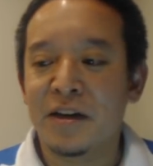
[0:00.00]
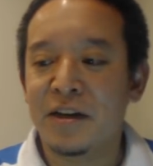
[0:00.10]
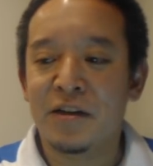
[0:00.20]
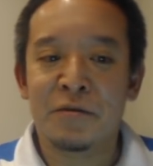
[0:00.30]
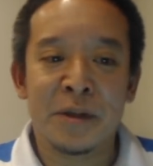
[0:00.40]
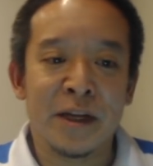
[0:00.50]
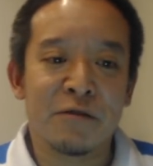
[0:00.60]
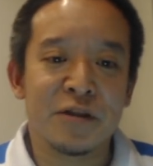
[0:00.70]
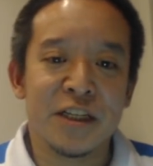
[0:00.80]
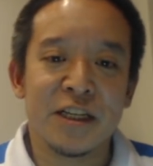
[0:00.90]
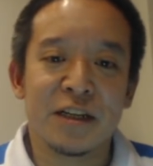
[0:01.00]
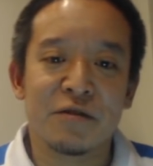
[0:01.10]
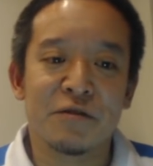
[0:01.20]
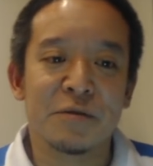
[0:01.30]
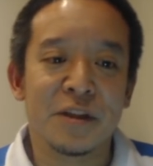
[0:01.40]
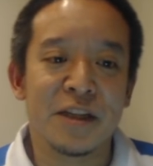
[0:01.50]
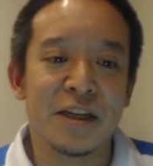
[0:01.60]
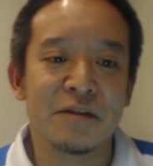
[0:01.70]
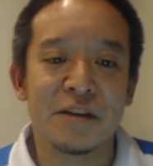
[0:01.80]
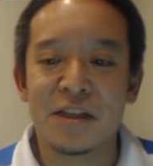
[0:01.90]
えー、伸びてほしいなと思って
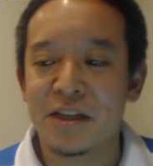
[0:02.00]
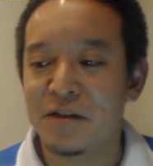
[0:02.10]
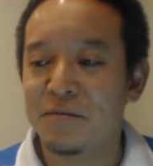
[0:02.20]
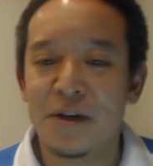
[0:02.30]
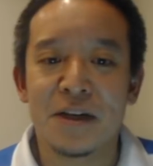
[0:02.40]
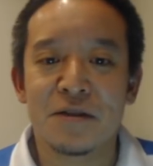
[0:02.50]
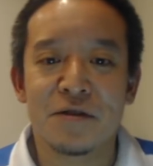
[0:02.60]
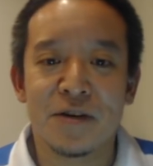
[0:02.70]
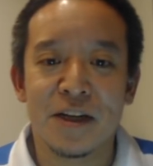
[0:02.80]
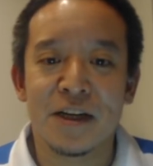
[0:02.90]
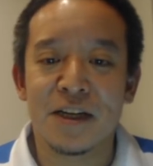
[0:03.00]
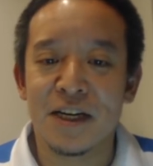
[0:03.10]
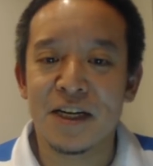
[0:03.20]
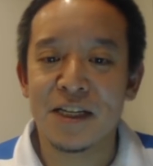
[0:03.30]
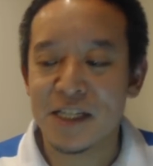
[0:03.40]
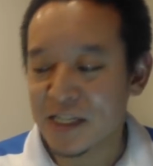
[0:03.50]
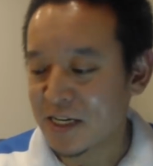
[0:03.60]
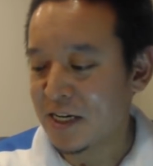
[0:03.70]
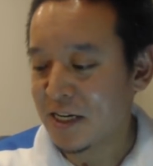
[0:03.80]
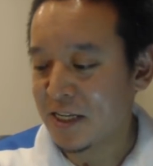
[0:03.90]
いるんですけど、まあ、それはね、えー、仕
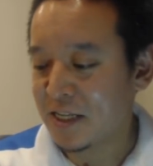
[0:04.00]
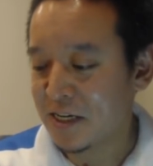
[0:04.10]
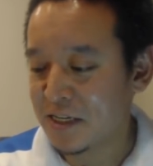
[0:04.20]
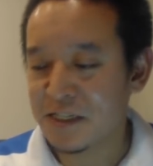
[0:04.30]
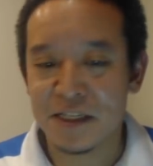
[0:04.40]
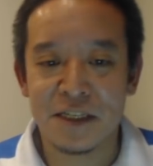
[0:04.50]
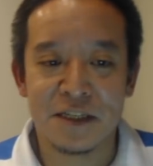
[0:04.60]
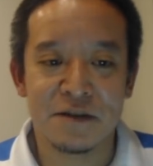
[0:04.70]
方ないです。